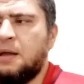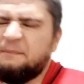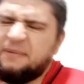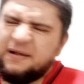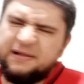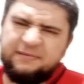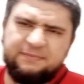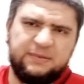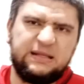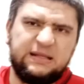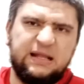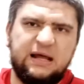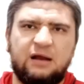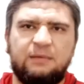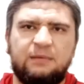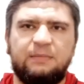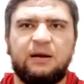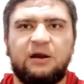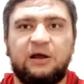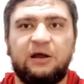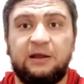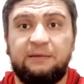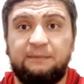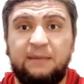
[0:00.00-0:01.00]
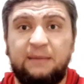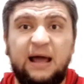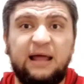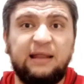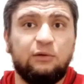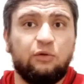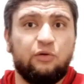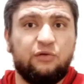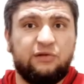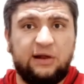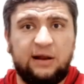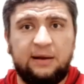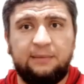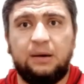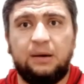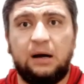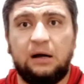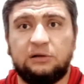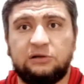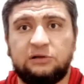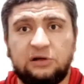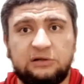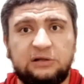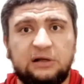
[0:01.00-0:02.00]
بسم الله الرحمن الرحيم اهلا وسهلا
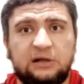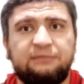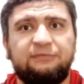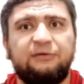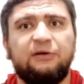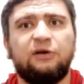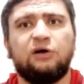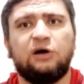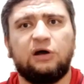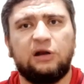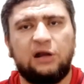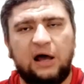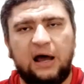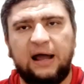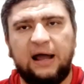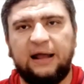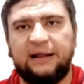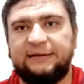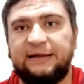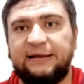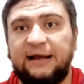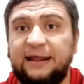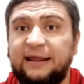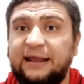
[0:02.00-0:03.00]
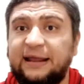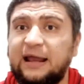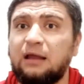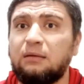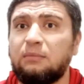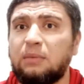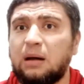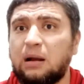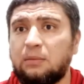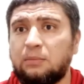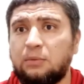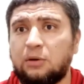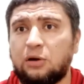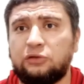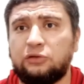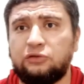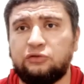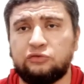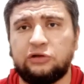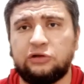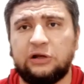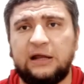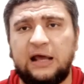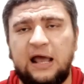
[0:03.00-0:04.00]
بحضرتك في القناه عندي هنتكلم على مباراه
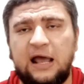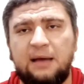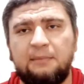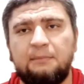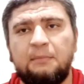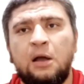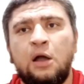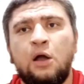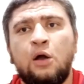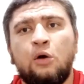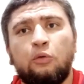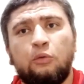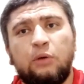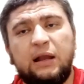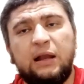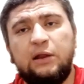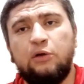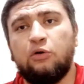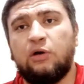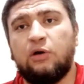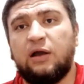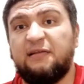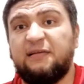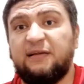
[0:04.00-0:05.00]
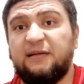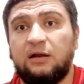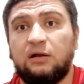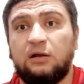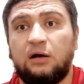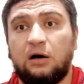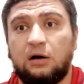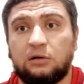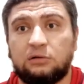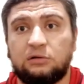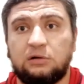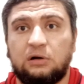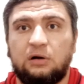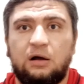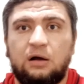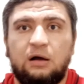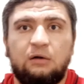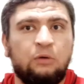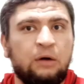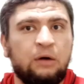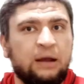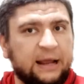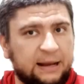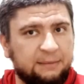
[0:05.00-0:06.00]
توتنهام ونيوكاسل النهارده
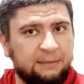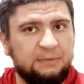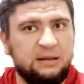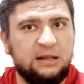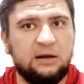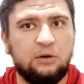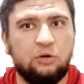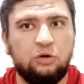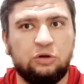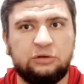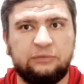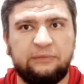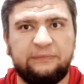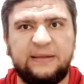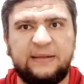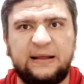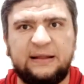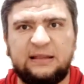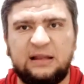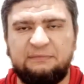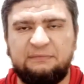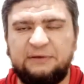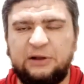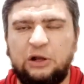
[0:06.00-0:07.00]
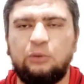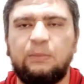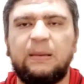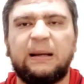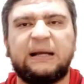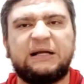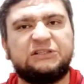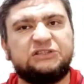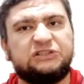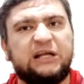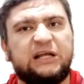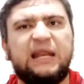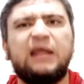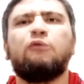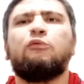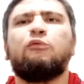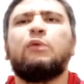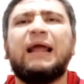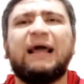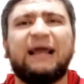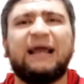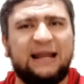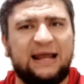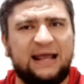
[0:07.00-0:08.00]
والكلام اللي انا قلته في بدايه الفيديو ما كانش تريب
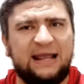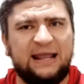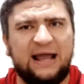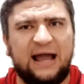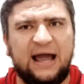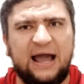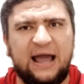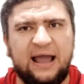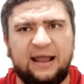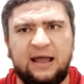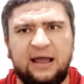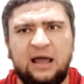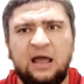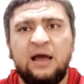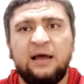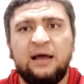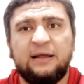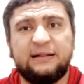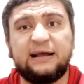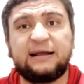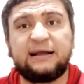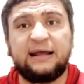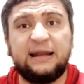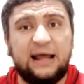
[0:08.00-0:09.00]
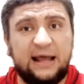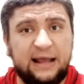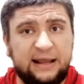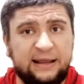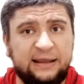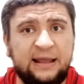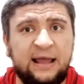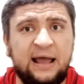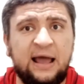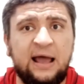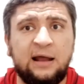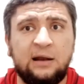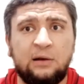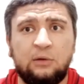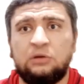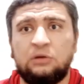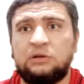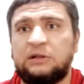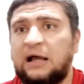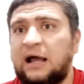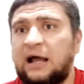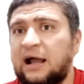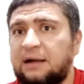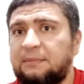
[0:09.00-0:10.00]
ولا كان اي حاجه ده كان حقيقه انا
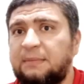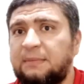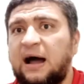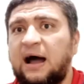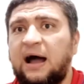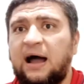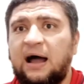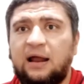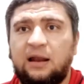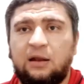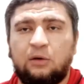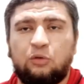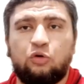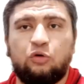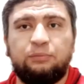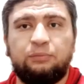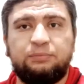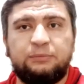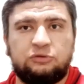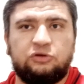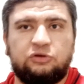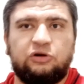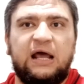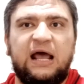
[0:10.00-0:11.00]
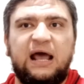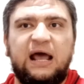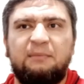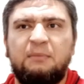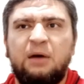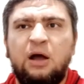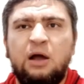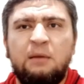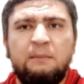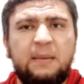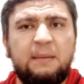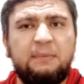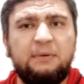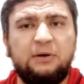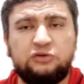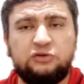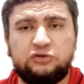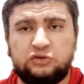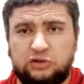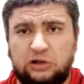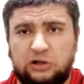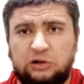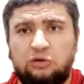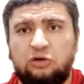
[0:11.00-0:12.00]
قلتها يا جماعه على جروب توتنهام ما بين
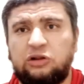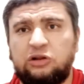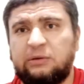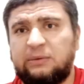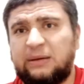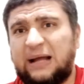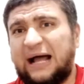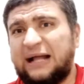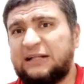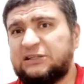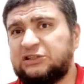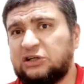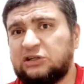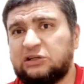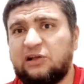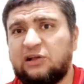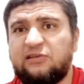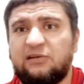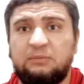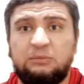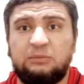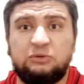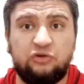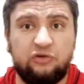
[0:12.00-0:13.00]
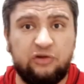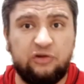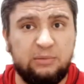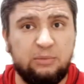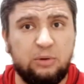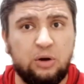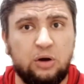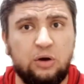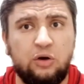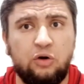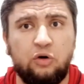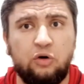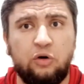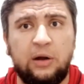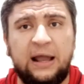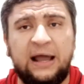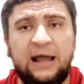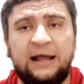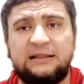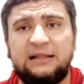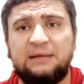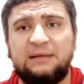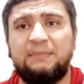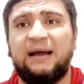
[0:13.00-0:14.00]
الشوط قلت ما حدش ينتظر من جوزيه مورينيو ان هو
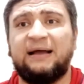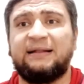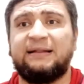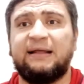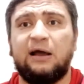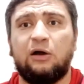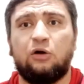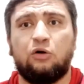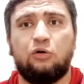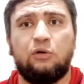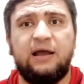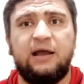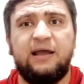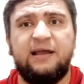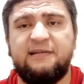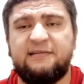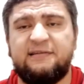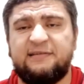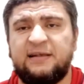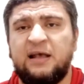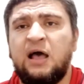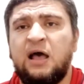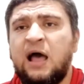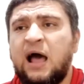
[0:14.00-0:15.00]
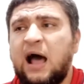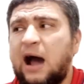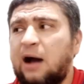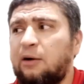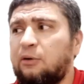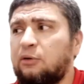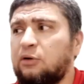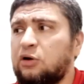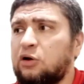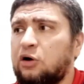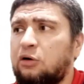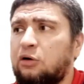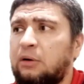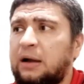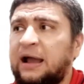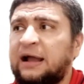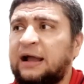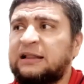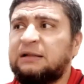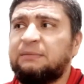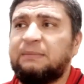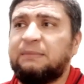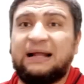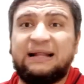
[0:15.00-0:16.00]
يقدم اداء كويس او ان هو
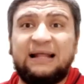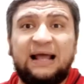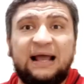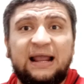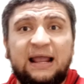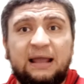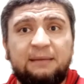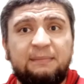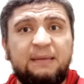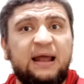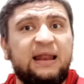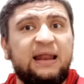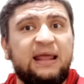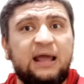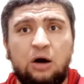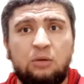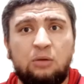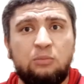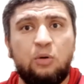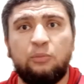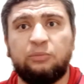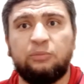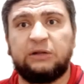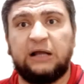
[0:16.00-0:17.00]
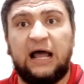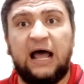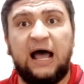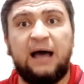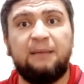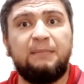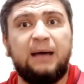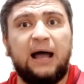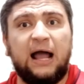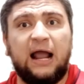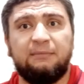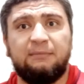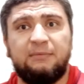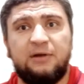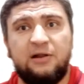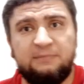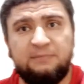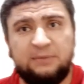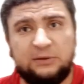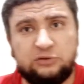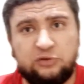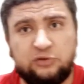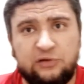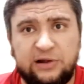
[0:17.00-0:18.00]
يقدم اداء جمالي او ممتع اهم حاجه
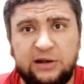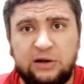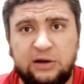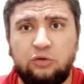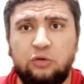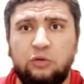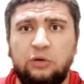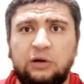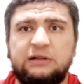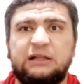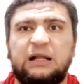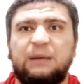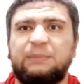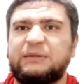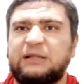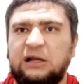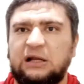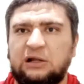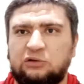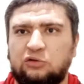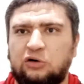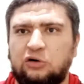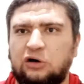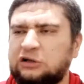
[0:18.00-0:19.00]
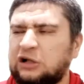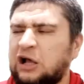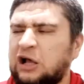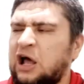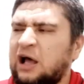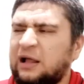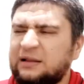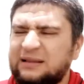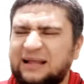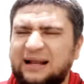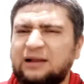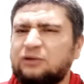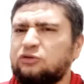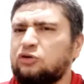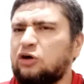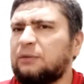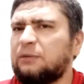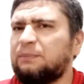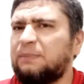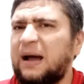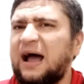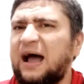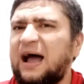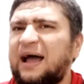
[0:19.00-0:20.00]
بالنسبه لجوزيه ان هو يطلع بثلاث نقط ثلاث
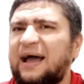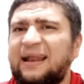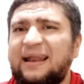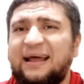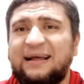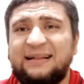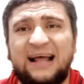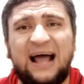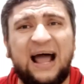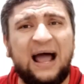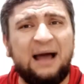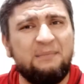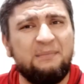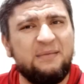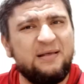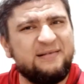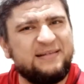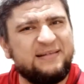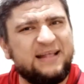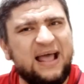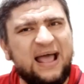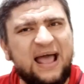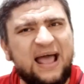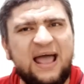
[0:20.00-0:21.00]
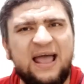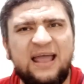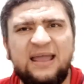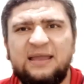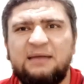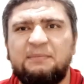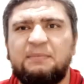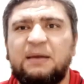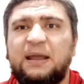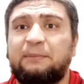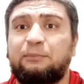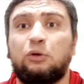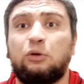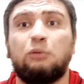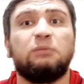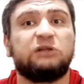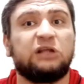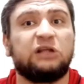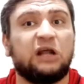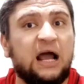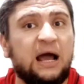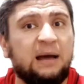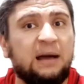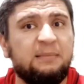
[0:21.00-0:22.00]
نقط بقى الاداء عامل ازاي جبتهم
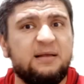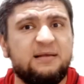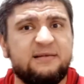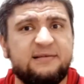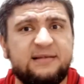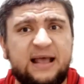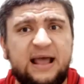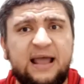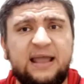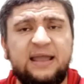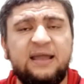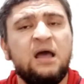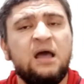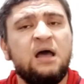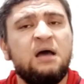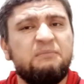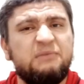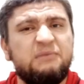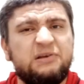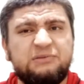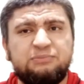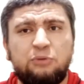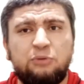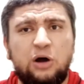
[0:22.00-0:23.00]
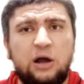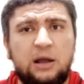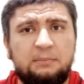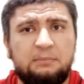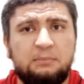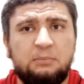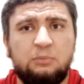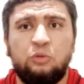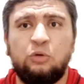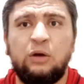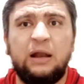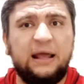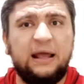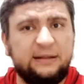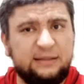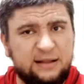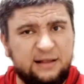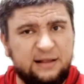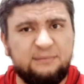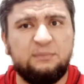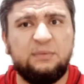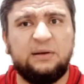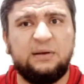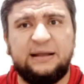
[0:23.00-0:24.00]
بطريقه عامله ازاي مش مهم ولقيت
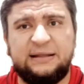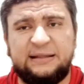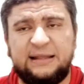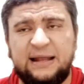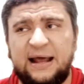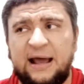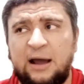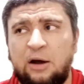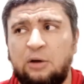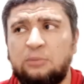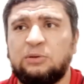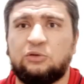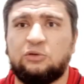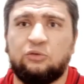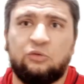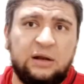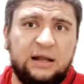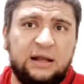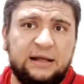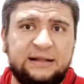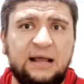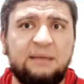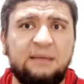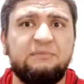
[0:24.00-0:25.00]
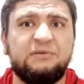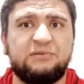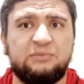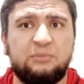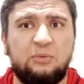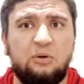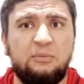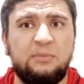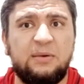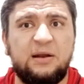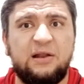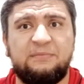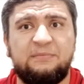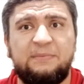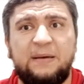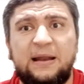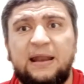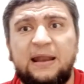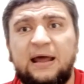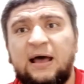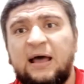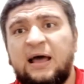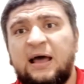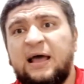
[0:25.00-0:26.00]
ناس كتيره قوي بتقول الاداء مش مهم بالنسبه
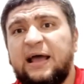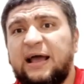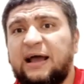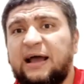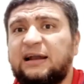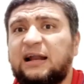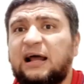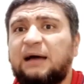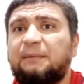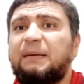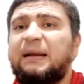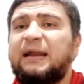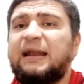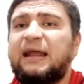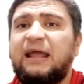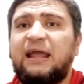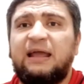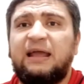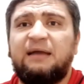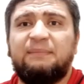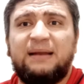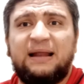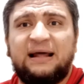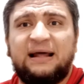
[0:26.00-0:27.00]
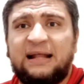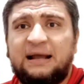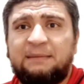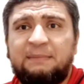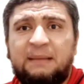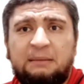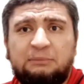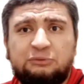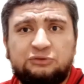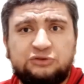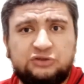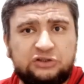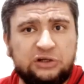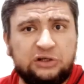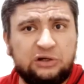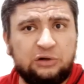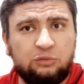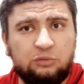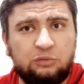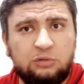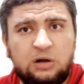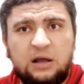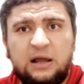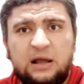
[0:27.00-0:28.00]
لنا احنا عملنا ايه بالاداء مع
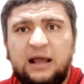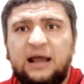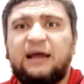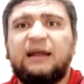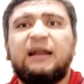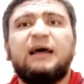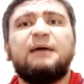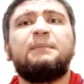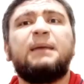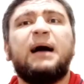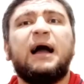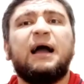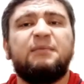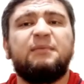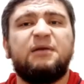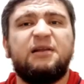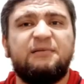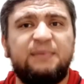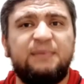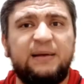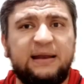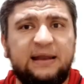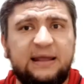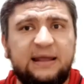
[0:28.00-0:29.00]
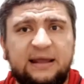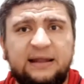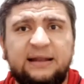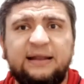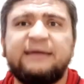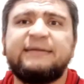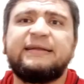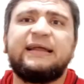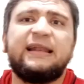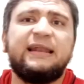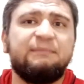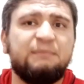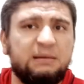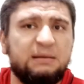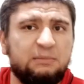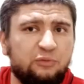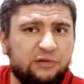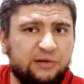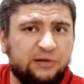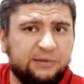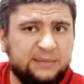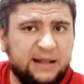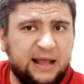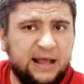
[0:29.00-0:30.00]
بوتشينو احنا اهم حاجه بالنسبه لنا ايه ان احنا نلم
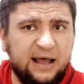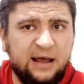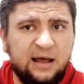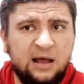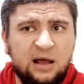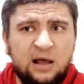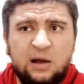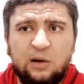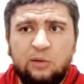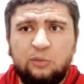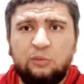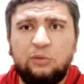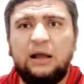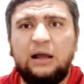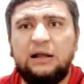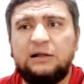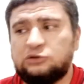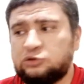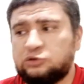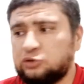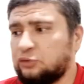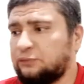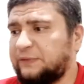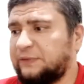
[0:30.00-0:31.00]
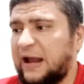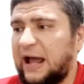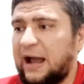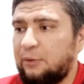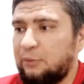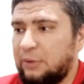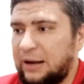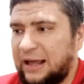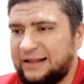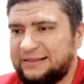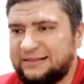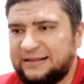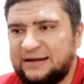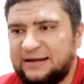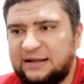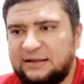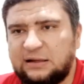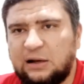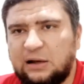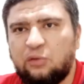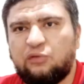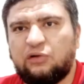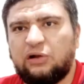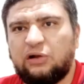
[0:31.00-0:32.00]
الموسم ده ونشوف نحاول حتى ان
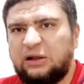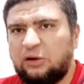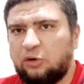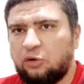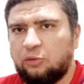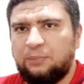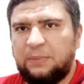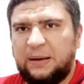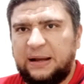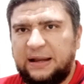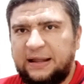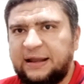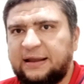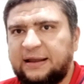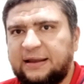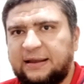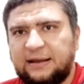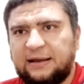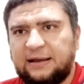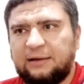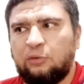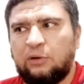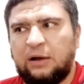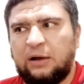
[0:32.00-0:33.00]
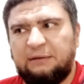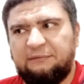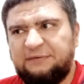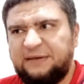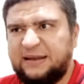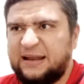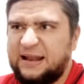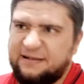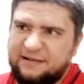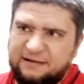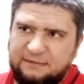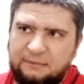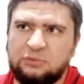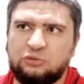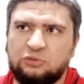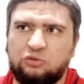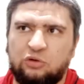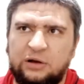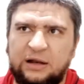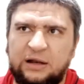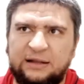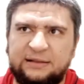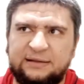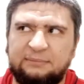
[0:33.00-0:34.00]
احنا نوصل يوروبا ليج وكان في ناس كانوا
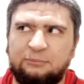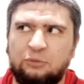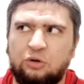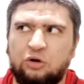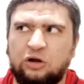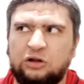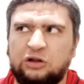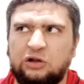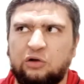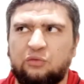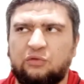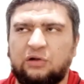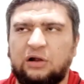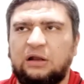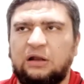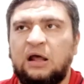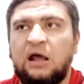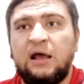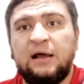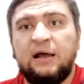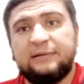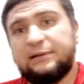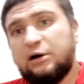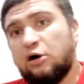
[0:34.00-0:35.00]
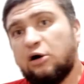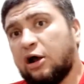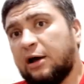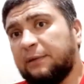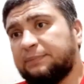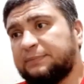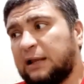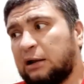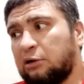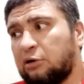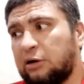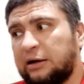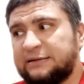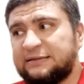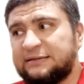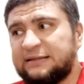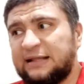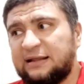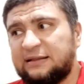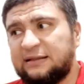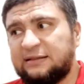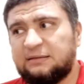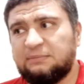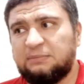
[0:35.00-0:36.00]
بتقول ان انت ممكن توصل دوري ابطال وخدت
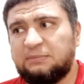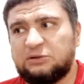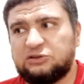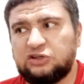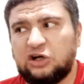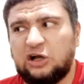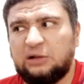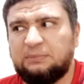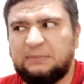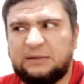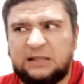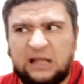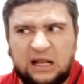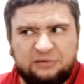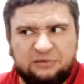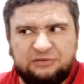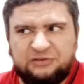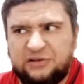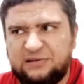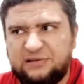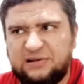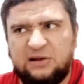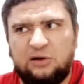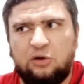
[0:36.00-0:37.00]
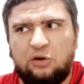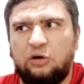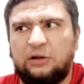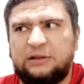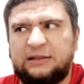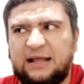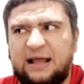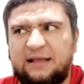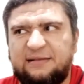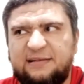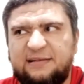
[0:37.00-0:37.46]
في ثلاث ماتشات ما تعرفش ازاي اللي هو انت